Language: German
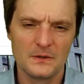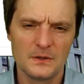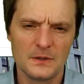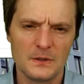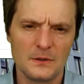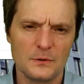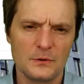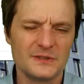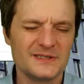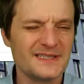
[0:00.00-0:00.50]

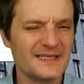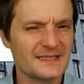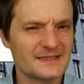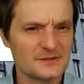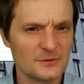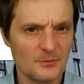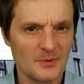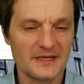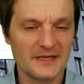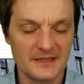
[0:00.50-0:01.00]
Und hier jetzt
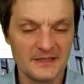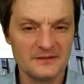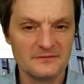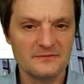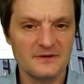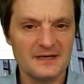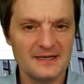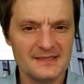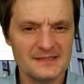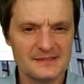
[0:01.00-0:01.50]
nochmal den
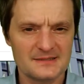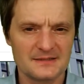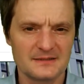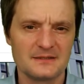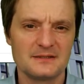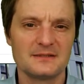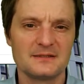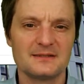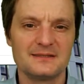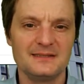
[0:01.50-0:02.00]
Hinweis,
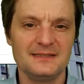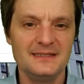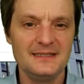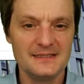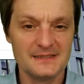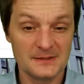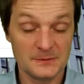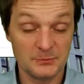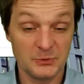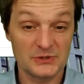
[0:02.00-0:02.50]

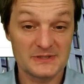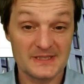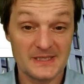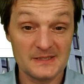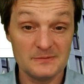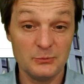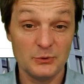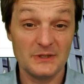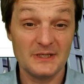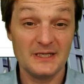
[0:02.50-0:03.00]
dieses
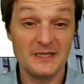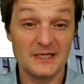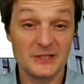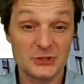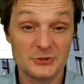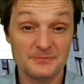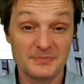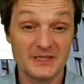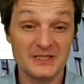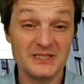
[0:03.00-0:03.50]
Prozessmodell
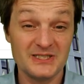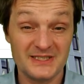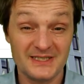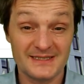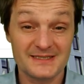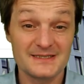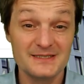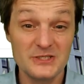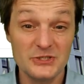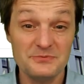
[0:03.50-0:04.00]
entspricht
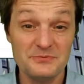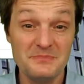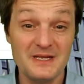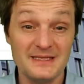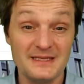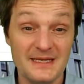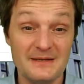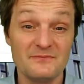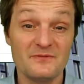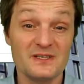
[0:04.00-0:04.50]
jetzt nicht mehr
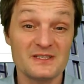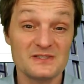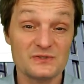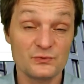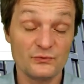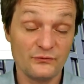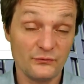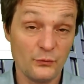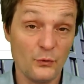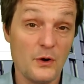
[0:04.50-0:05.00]
dem, was
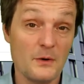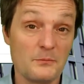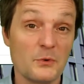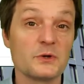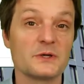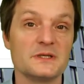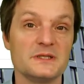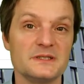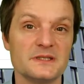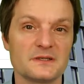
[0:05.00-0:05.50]
zuvor
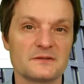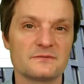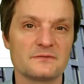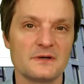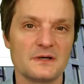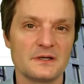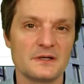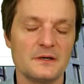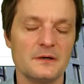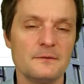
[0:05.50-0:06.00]
modelliert
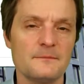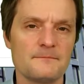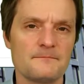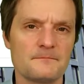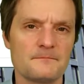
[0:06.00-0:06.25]
war. Ja?